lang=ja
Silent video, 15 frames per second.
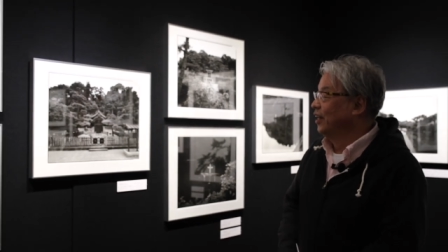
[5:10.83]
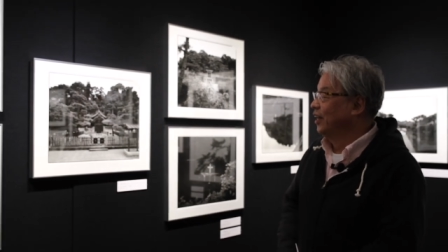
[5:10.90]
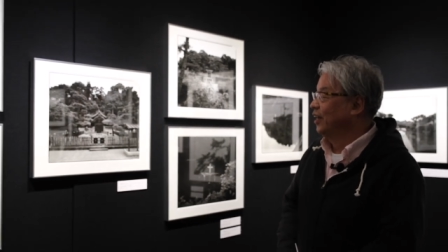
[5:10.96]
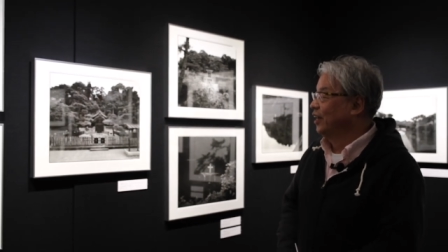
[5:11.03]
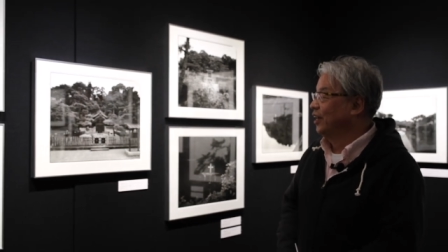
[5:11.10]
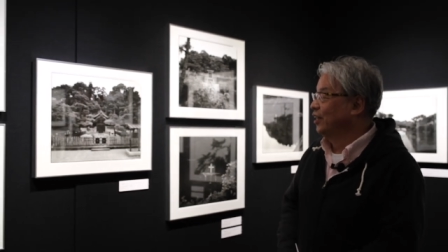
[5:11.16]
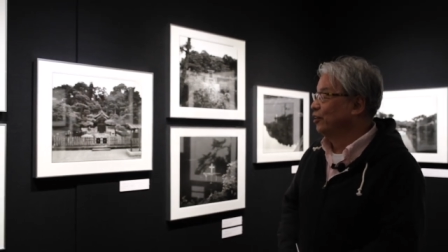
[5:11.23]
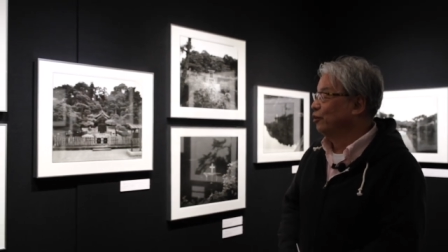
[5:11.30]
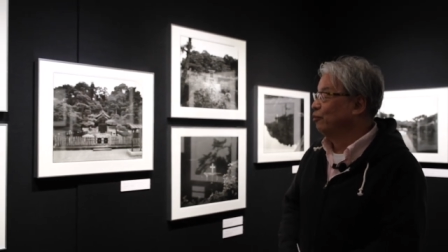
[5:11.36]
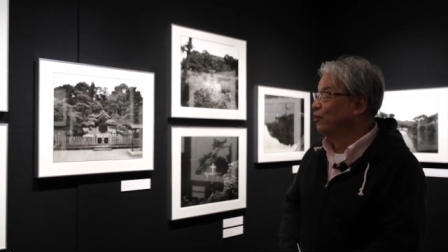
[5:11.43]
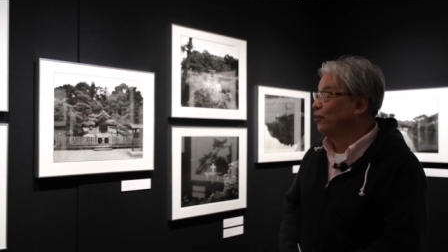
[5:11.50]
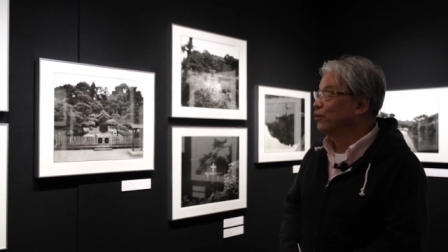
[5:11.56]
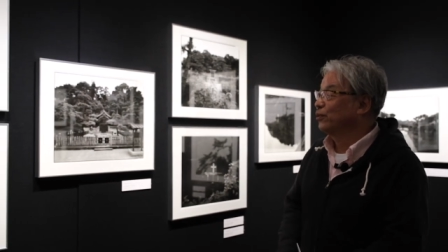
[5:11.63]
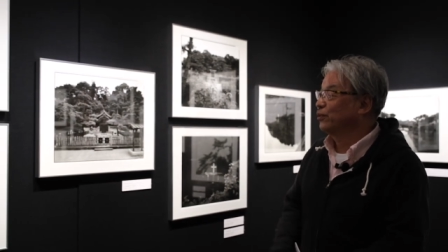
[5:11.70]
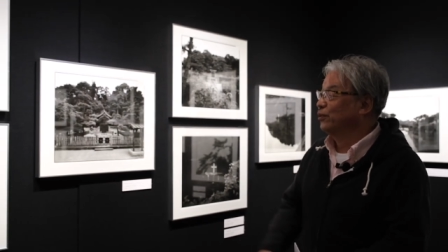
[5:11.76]
えー、っと
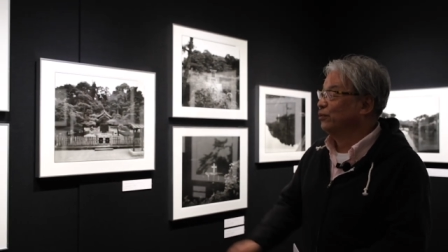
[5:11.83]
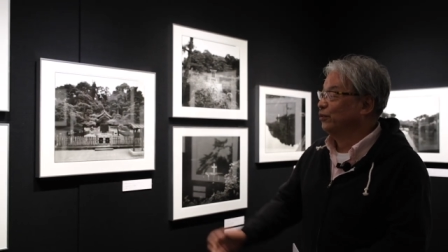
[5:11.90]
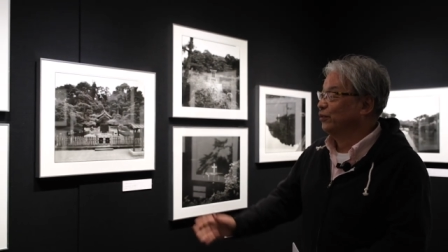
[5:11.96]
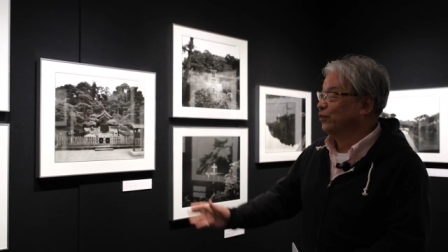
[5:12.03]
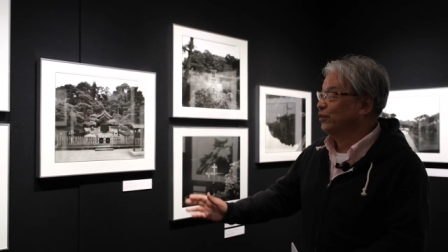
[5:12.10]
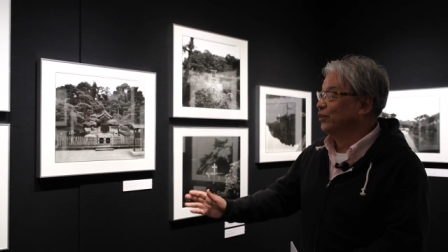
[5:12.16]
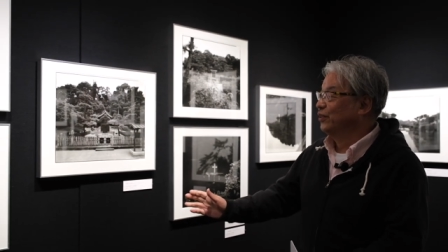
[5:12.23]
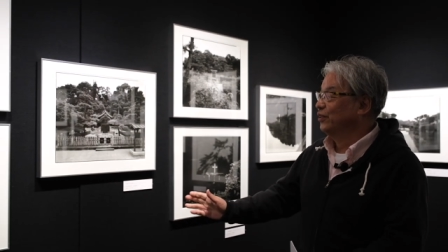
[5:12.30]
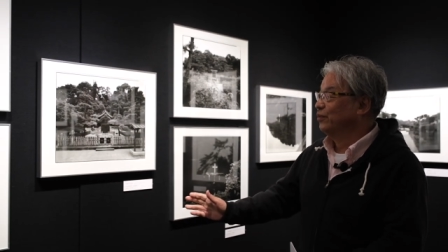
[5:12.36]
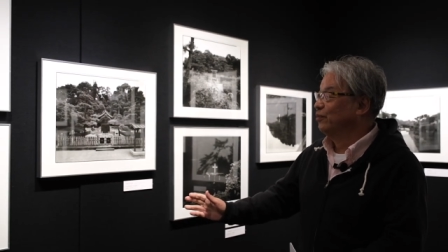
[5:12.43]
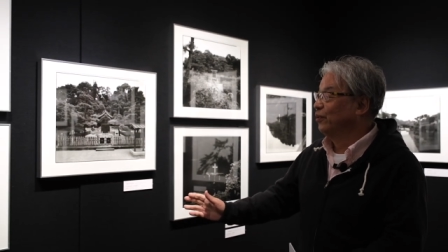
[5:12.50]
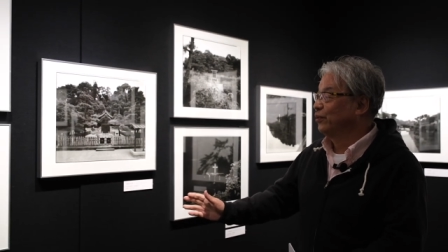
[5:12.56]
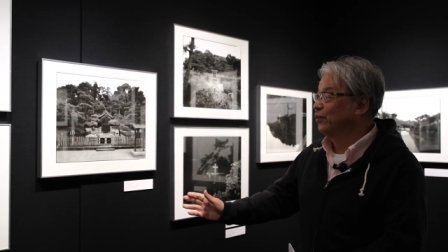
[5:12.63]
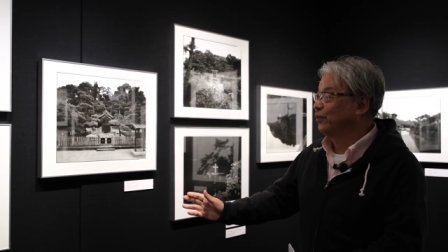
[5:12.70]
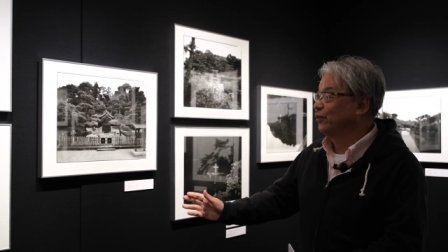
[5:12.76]
もっくん
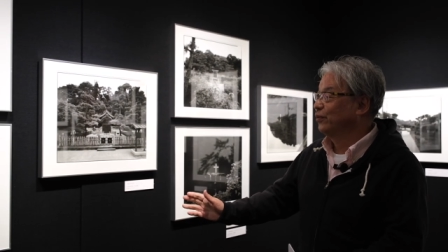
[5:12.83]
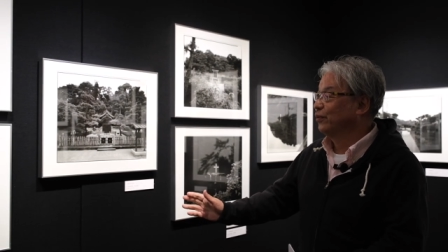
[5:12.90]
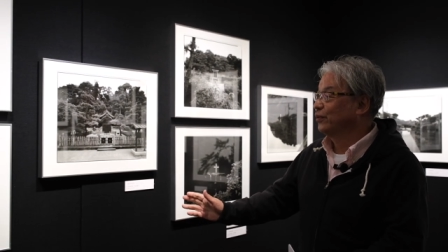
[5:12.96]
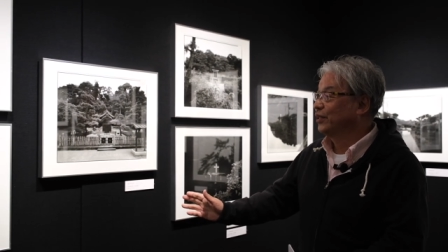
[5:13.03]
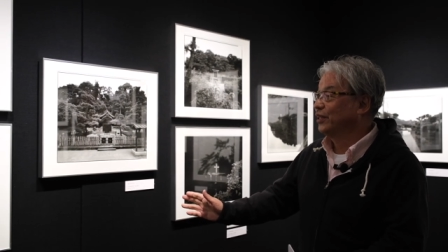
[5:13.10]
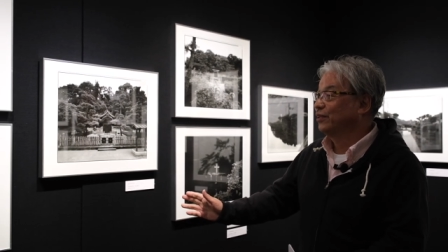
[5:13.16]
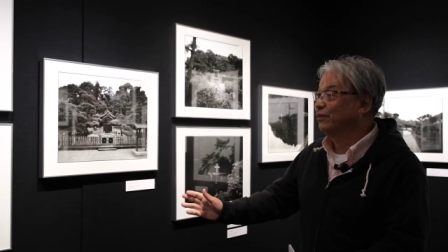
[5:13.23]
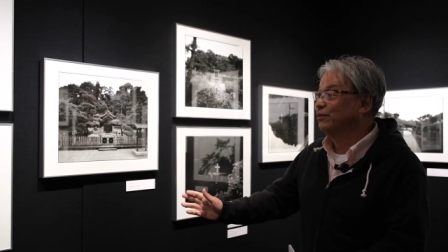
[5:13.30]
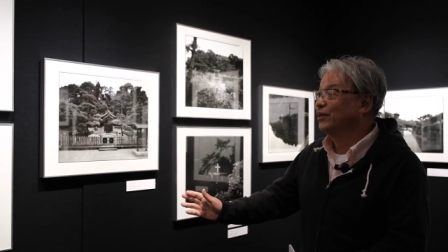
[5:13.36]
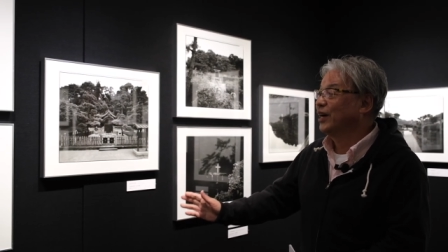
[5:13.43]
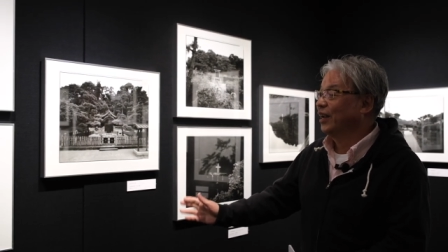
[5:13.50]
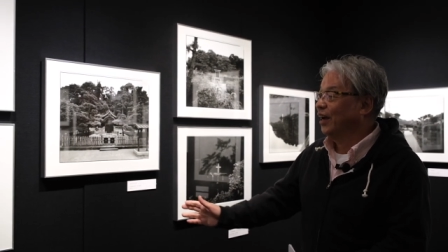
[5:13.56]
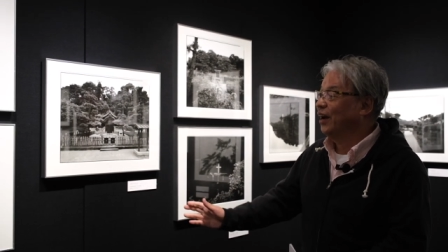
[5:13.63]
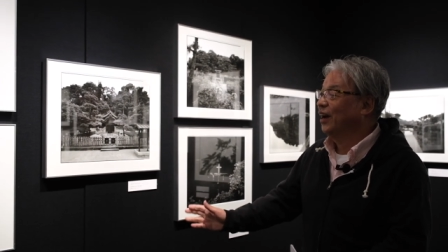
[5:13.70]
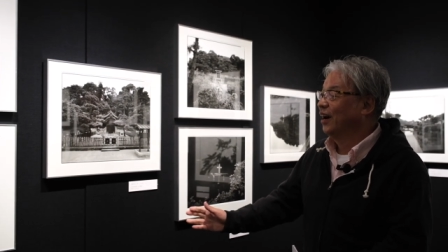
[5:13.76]
もっときくん
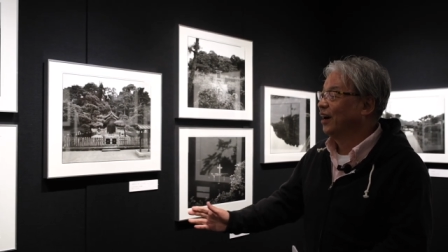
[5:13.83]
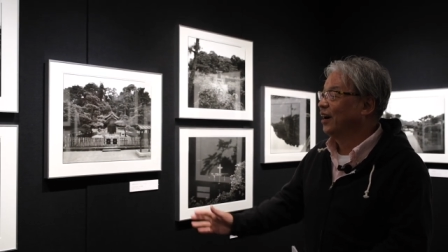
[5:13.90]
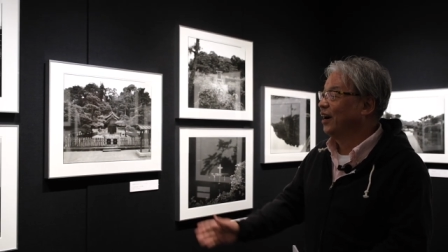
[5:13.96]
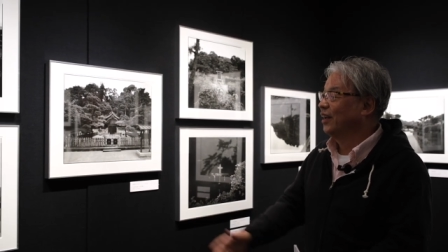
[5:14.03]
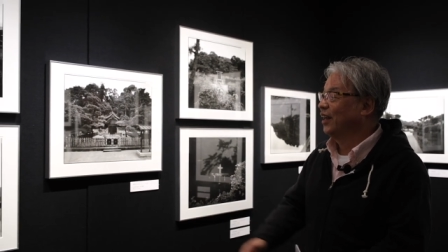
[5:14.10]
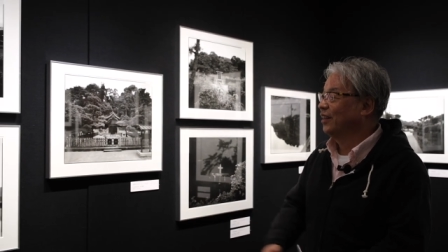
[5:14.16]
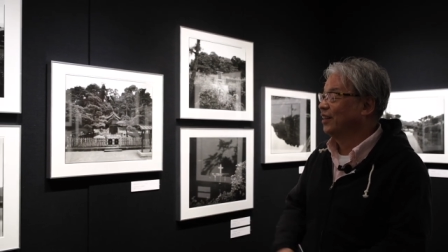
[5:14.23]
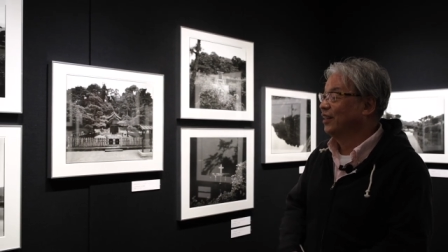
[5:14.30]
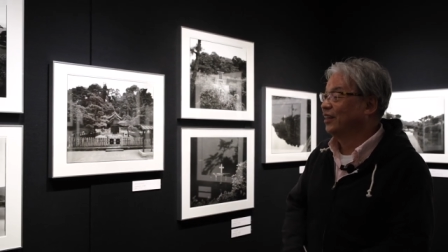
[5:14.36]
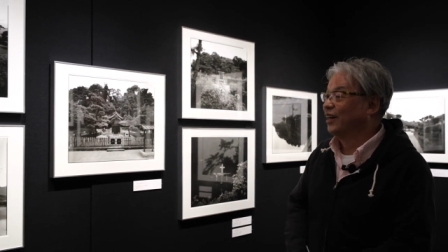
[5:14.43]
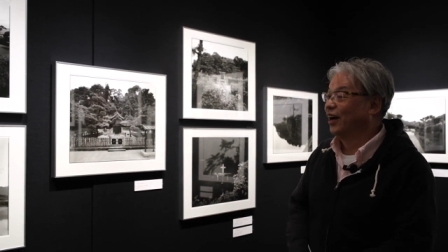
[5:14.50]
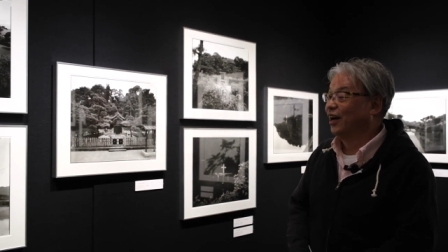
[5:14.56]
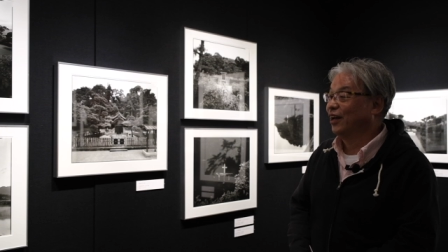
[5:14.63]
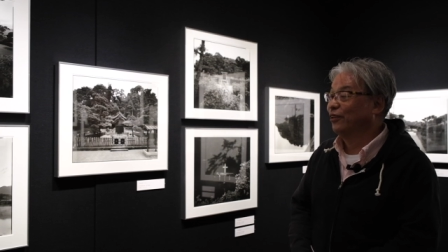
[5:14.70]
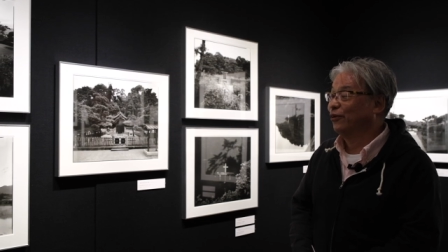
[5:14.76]
かながやって
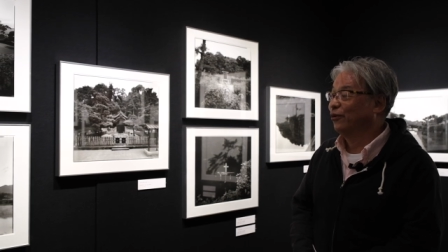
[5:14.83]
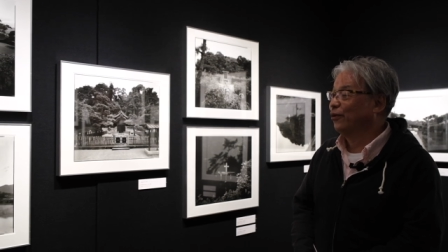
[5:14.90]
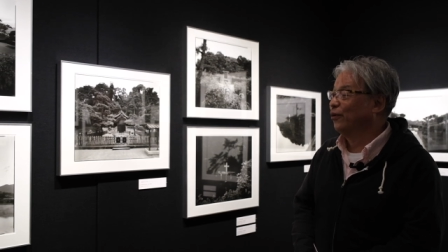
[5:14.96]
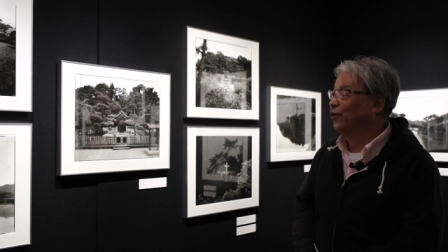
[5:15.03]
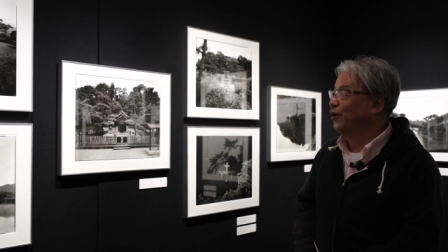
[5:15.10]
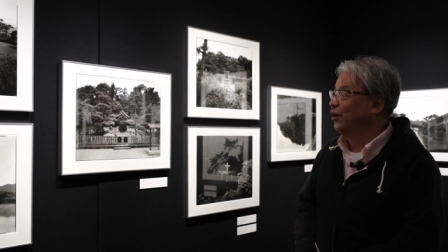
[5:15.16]
たあの